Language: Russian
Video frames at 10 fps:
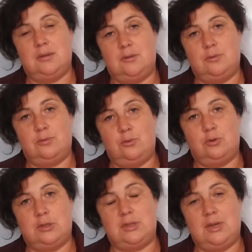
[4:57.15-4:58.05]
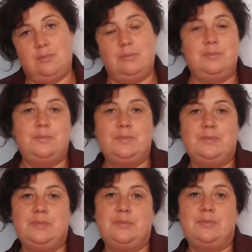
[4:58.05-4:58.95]
Вот, там
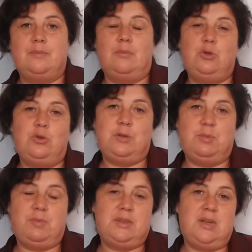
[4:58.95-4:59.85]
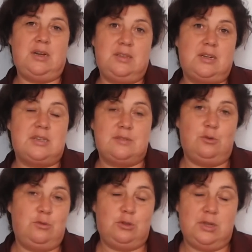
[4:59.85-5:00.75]
многие попадали и на
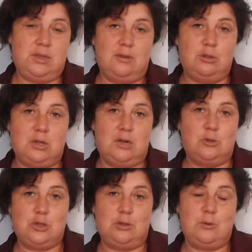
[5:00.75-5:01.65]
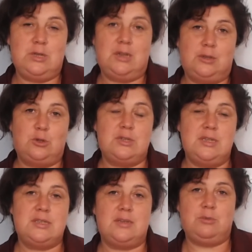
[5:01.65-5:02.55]
развод вот таких вот хороших людей, которые,
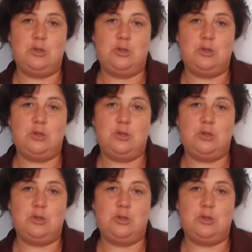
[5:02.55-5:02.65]
знаете, сам